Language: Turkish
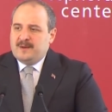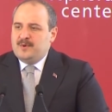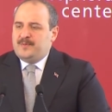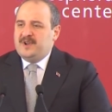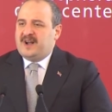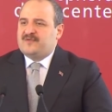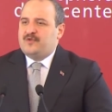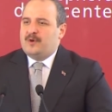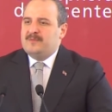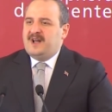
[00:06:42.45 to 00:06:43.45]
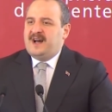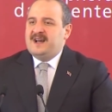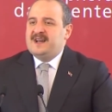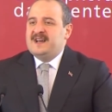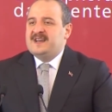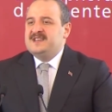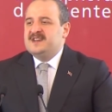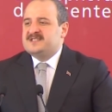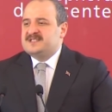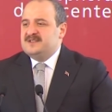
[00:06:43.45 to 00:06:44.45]
Bu platformla
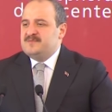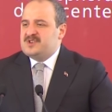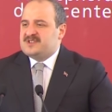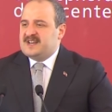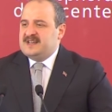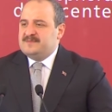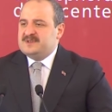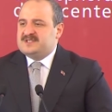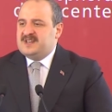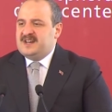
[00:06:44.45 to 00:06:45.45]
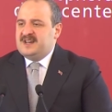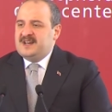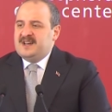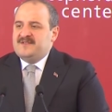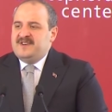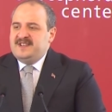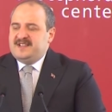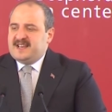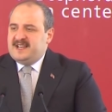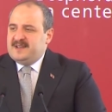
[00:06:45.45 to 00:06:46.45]
yazılımcı sayımızı ve
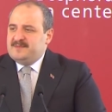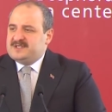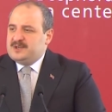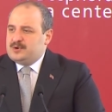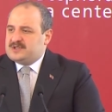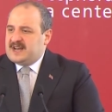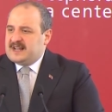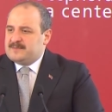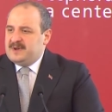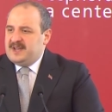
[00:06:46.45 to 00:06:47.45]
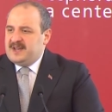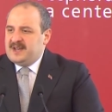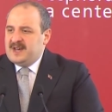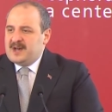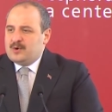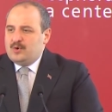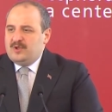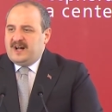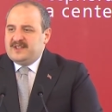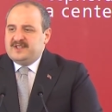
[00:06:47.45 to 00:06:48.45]
niteliğimizi yükseltmeyi,
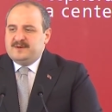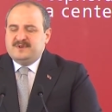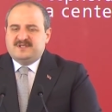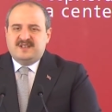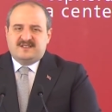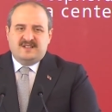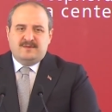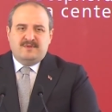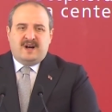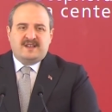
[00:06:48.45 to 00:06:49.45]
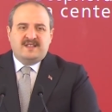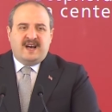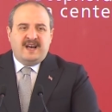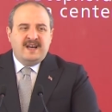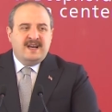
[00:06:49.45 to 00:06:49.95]
kullandığımız yazılımlarda